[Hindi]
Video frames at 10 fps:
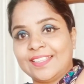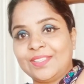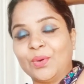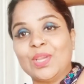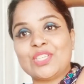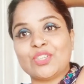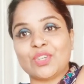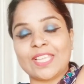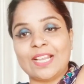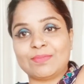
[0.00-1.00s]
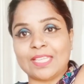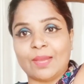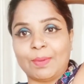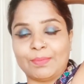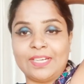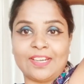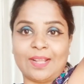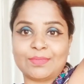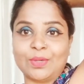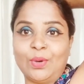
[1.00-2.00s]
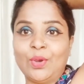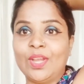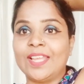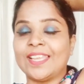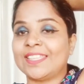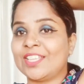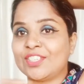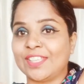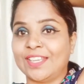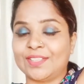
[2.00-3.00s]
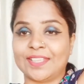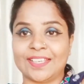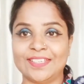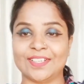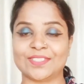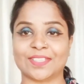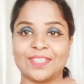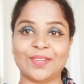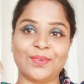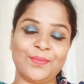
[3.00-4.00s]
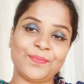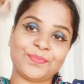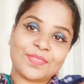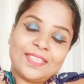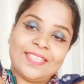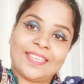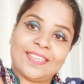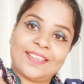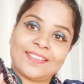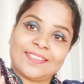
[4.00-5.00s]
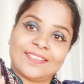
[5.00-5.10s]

इन दो ही चीजों की हेल्प से आप अपने अंडर आर्म्स को कितने अच्छे तरीके से क्लीन कर सकते हो ये देखिए